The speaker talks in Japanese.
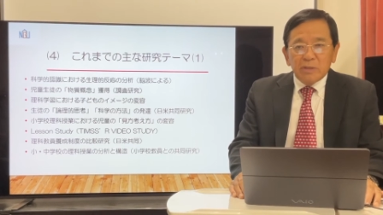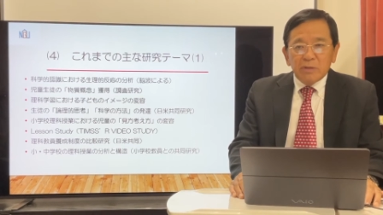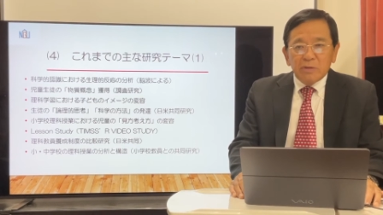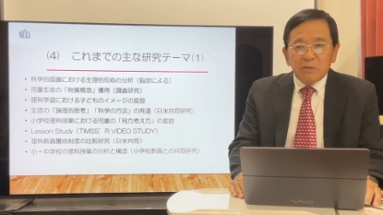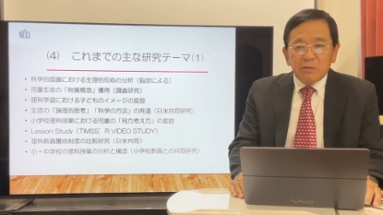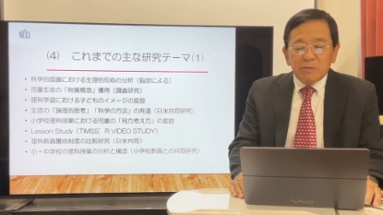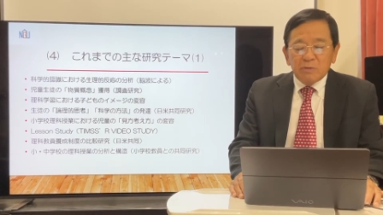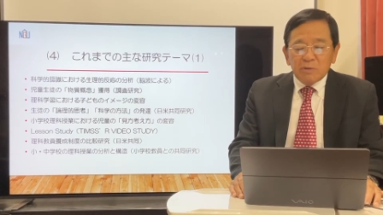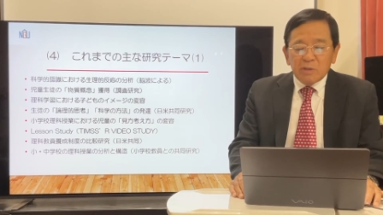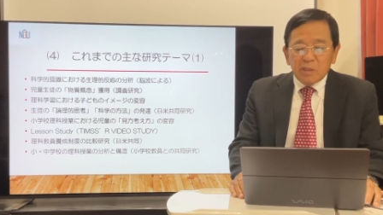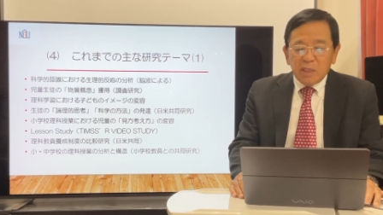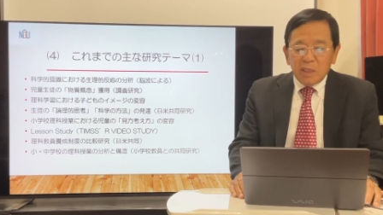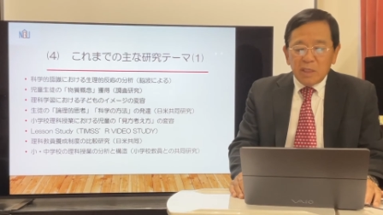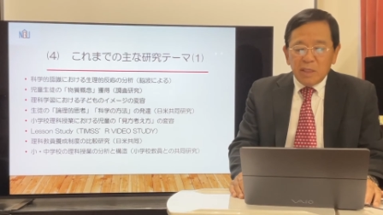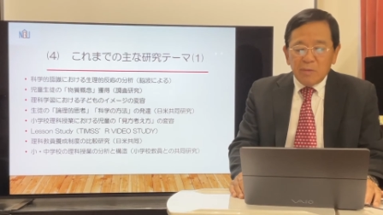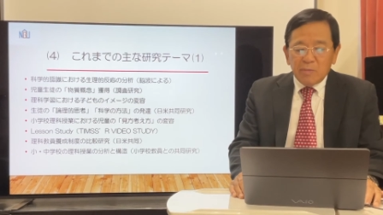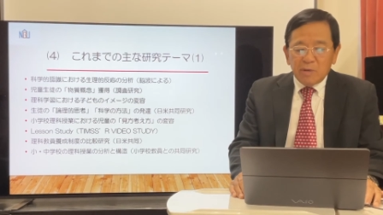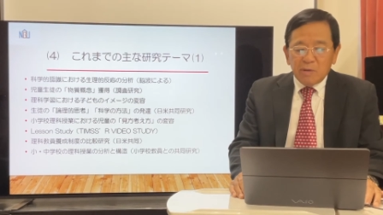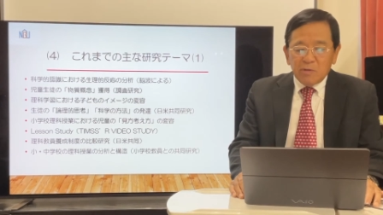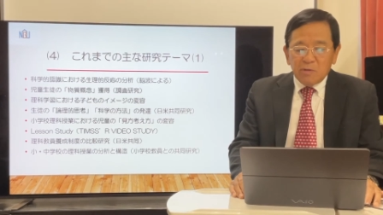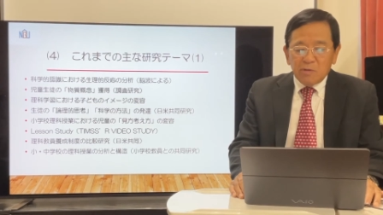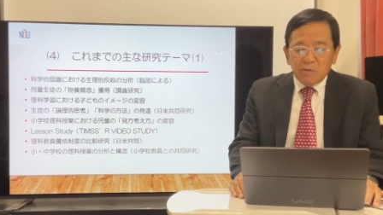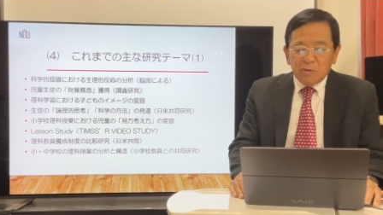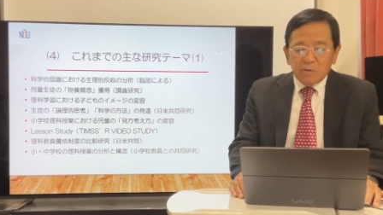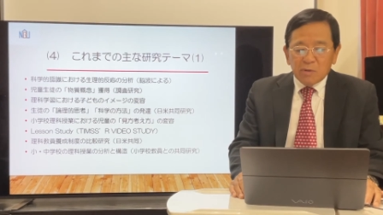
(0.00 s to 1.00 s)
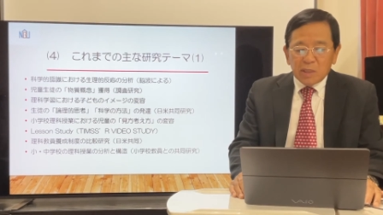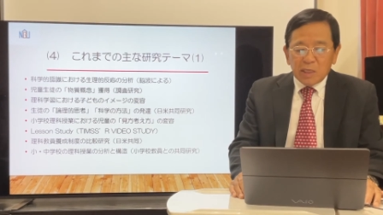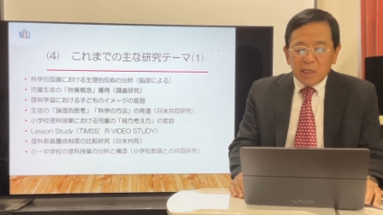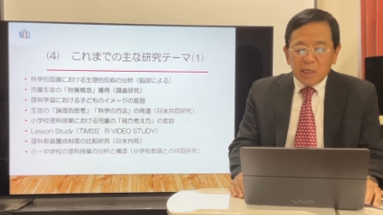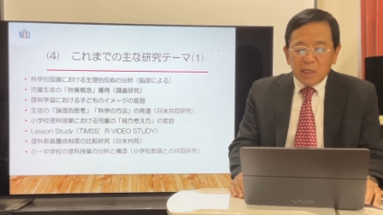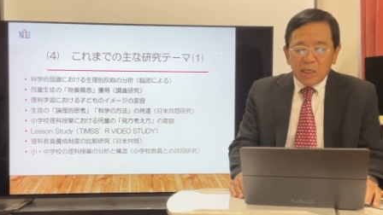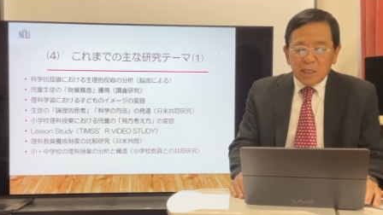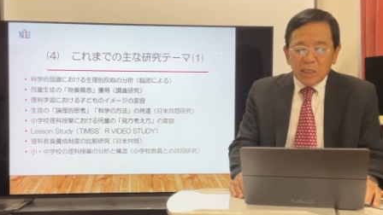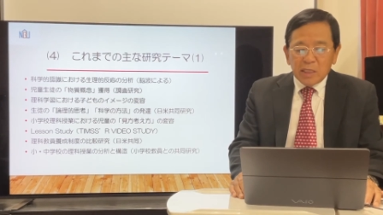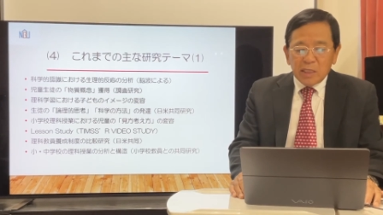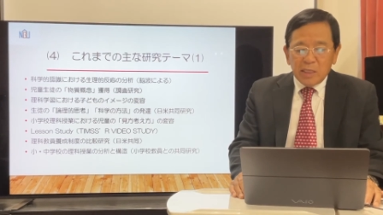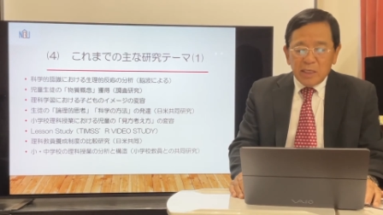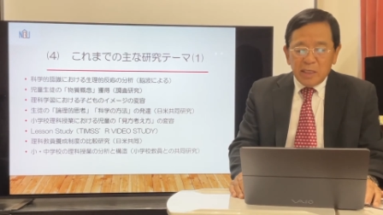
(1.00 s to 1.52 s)
究テーマを
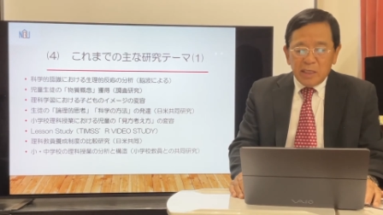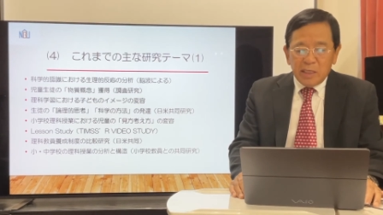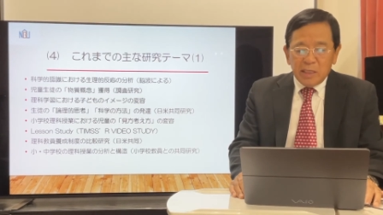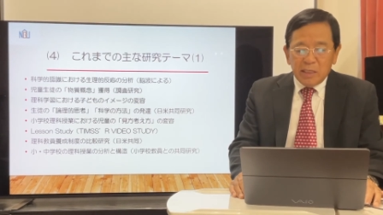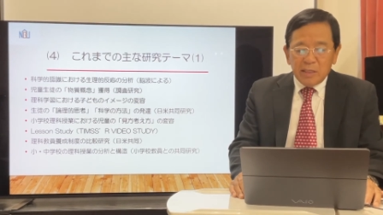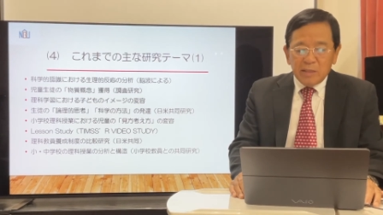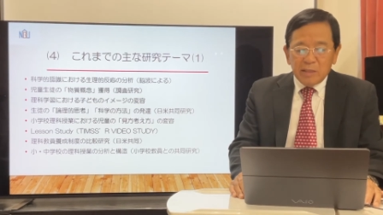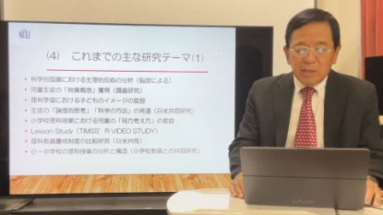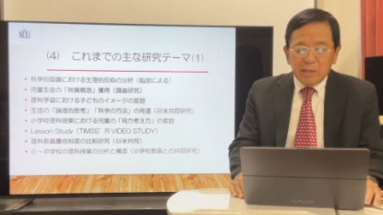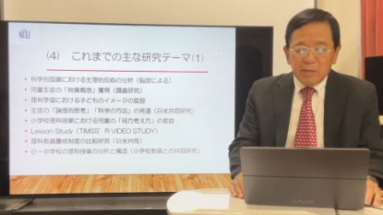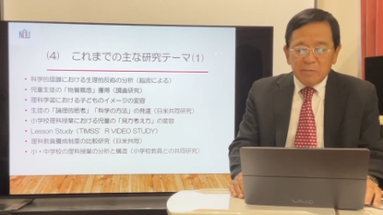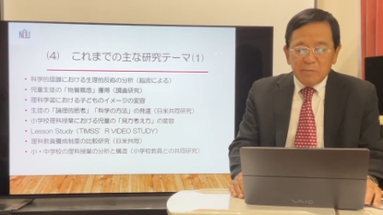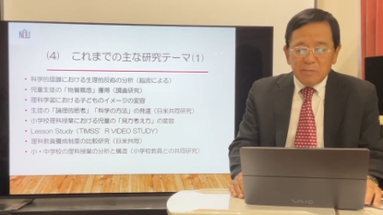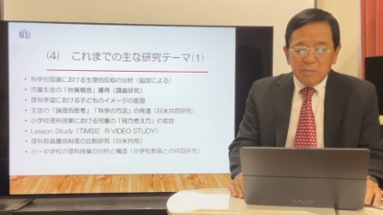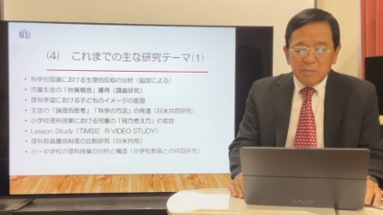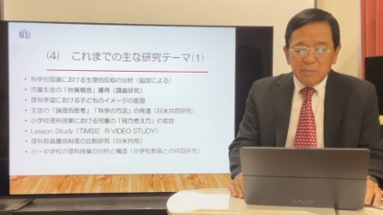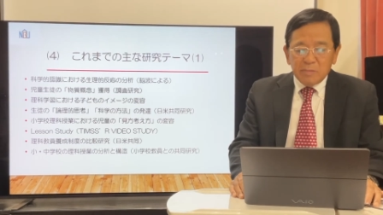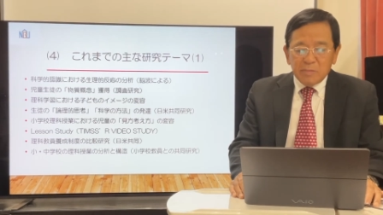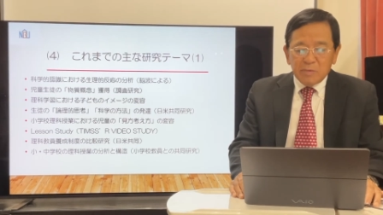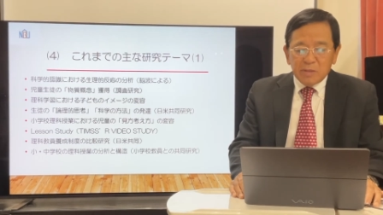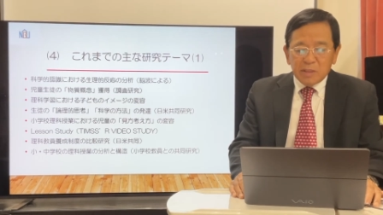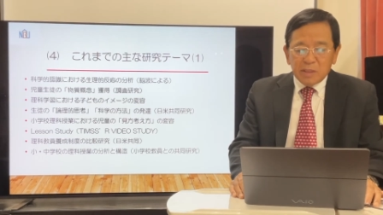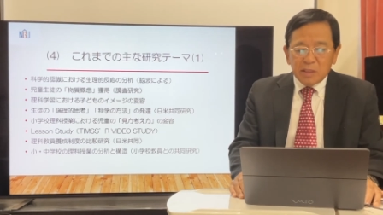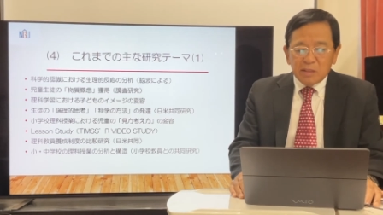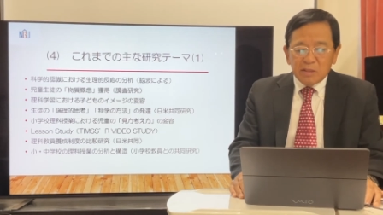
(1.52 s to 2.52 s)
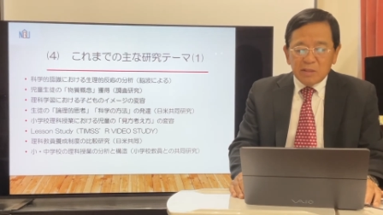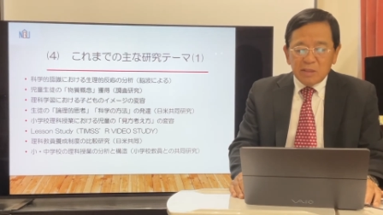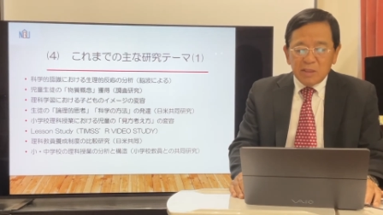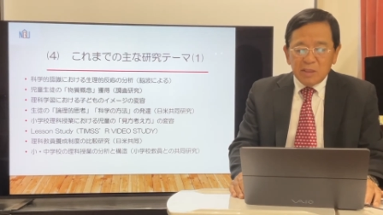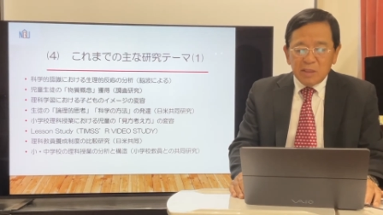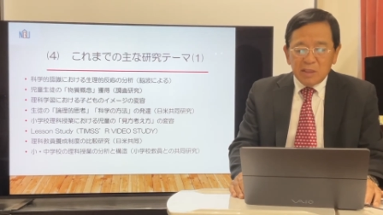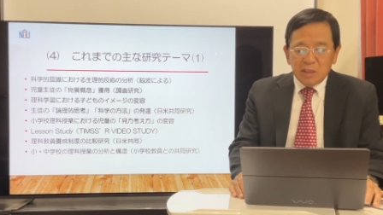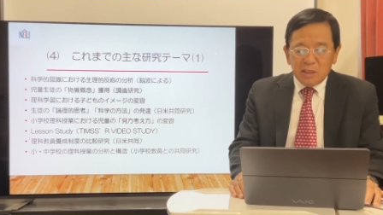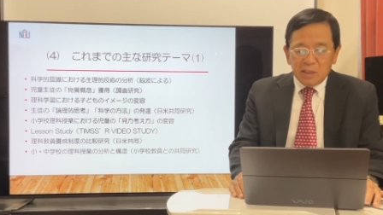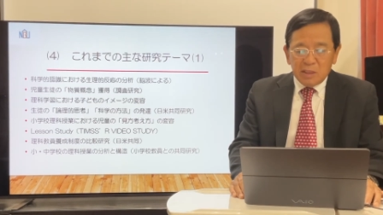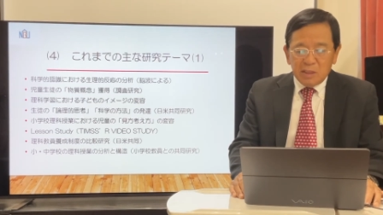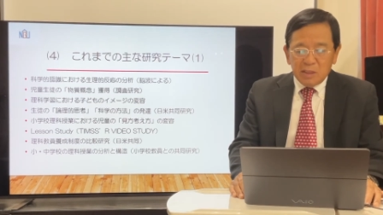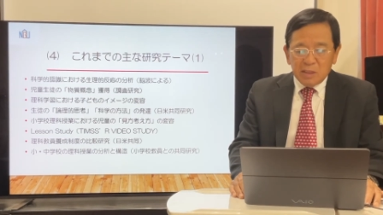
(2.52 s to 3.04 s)
掲げ私
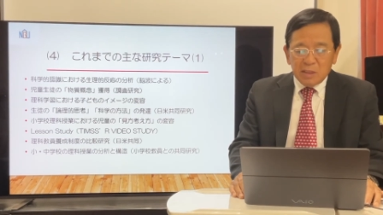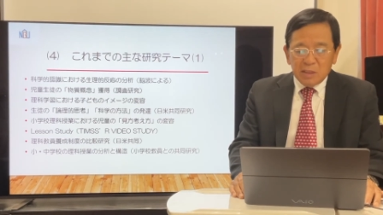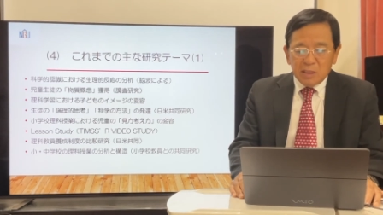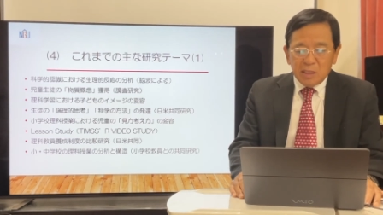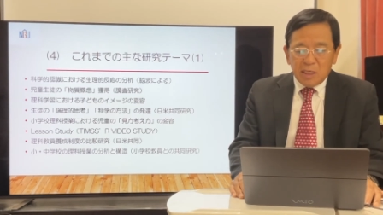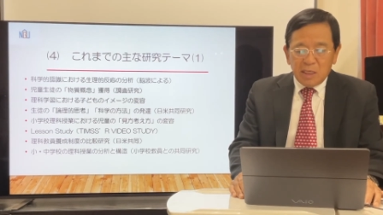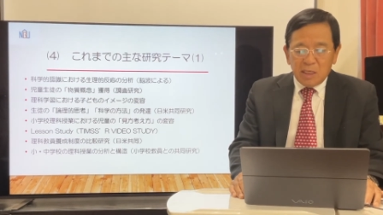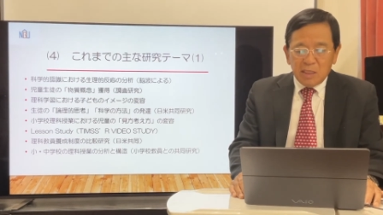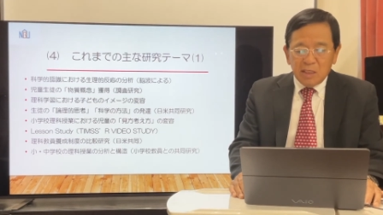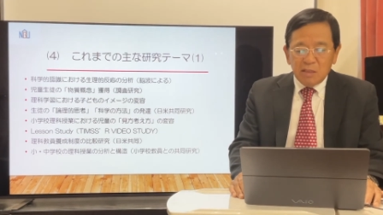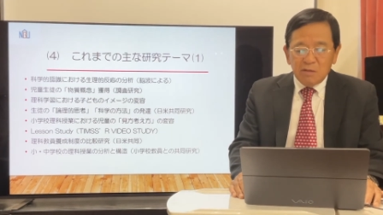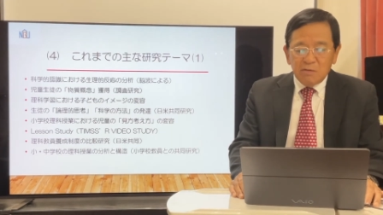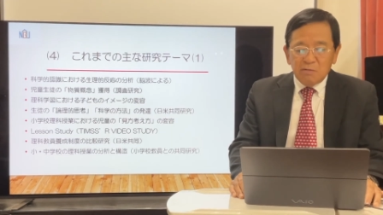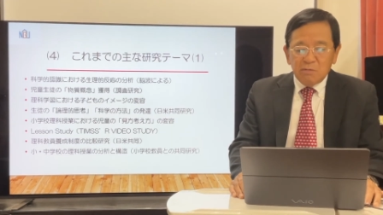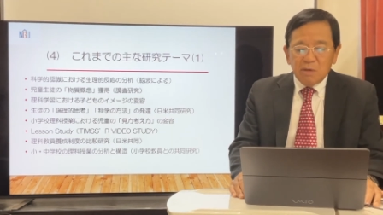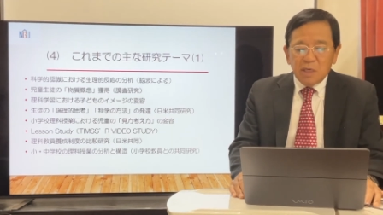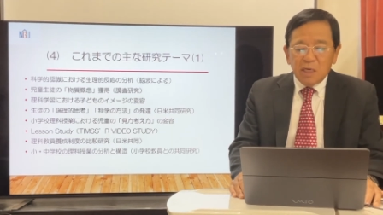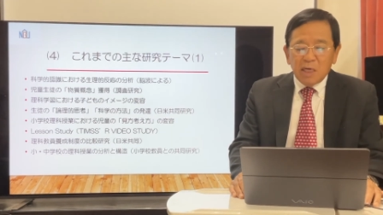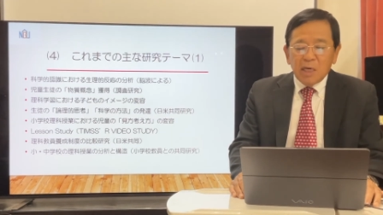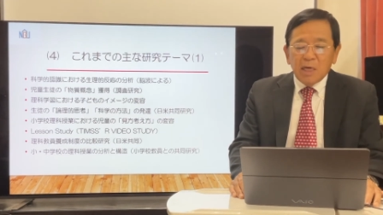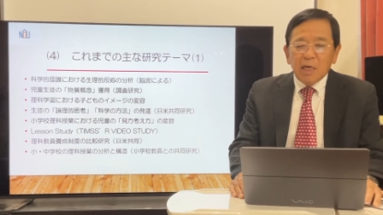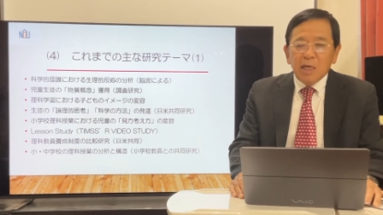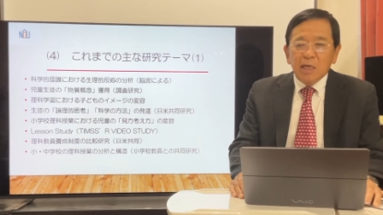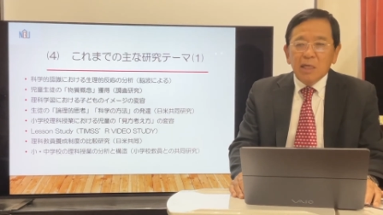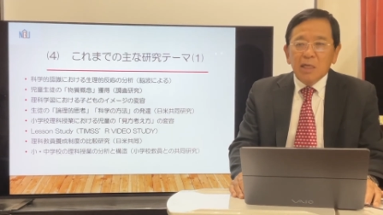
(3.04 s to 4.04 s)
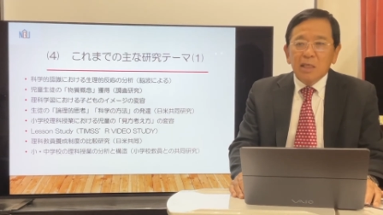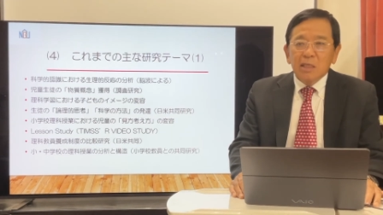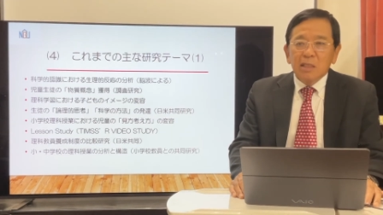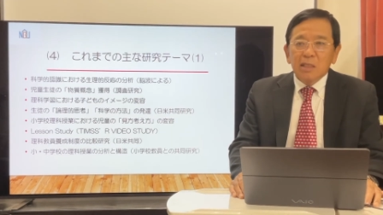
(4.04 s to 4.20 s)
自身あるいは